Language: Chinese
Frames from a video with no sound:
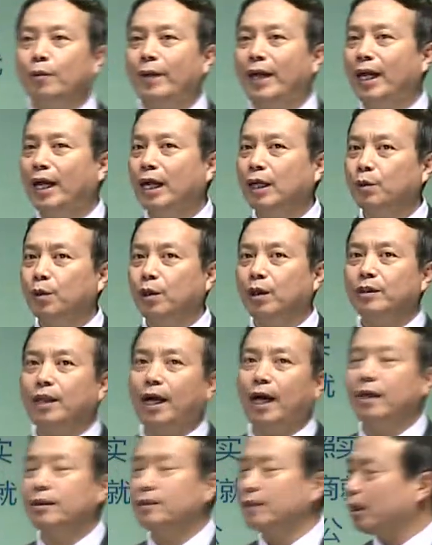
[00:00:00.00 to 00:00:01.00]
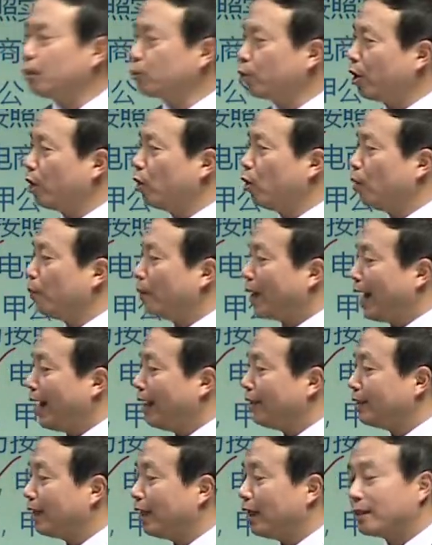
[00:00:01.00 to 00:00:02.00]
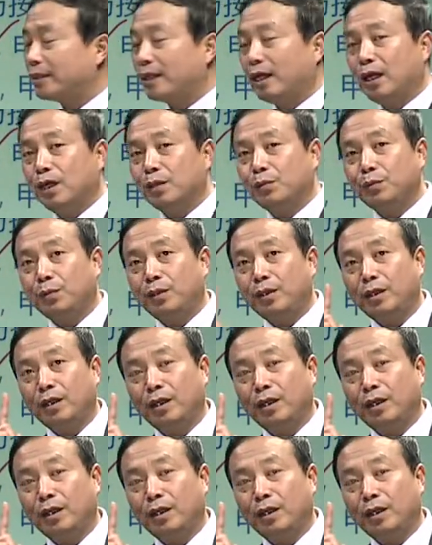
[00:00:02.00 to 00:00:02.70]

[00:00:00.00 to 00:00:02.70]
委托代销对于我们来讲就要注意